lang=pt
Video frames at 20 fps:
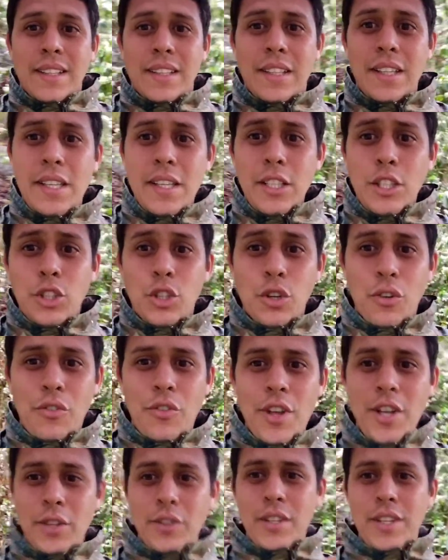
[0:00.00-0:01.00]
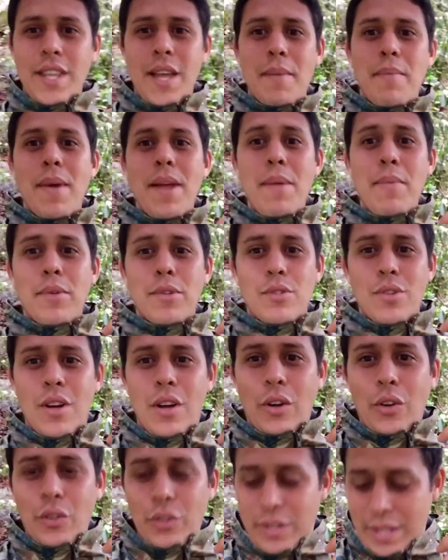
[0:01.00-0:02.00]
E chovendo, ainda bem,
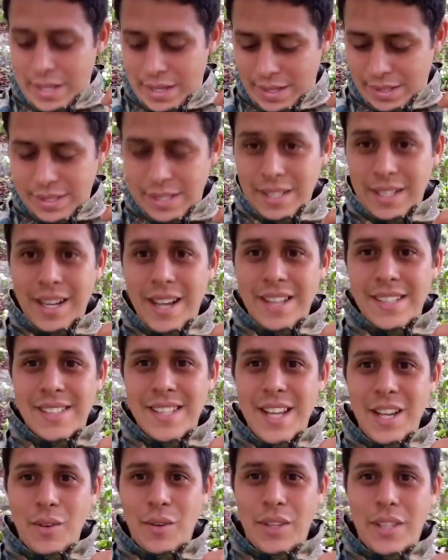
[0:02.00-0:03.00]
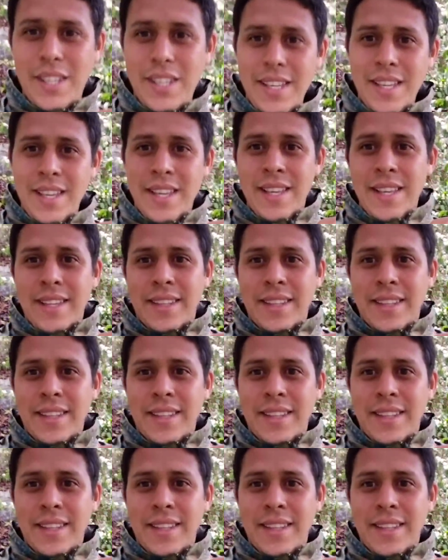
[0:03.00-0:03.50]
pessoal, que eu tenho esse casaco aqui